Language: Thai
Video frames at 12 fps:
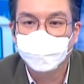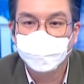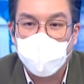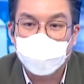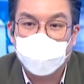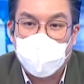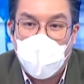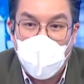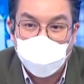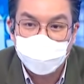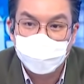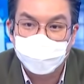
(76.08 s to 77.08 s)
เป็นพระ
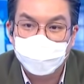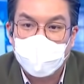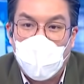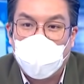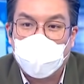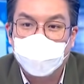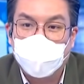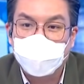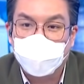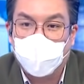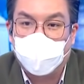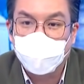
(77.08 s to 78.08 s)
แต่กำลัง
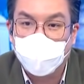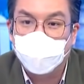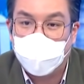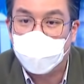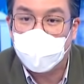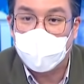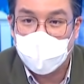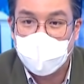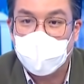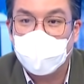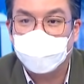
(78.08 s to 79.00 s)
สวมชุด PPE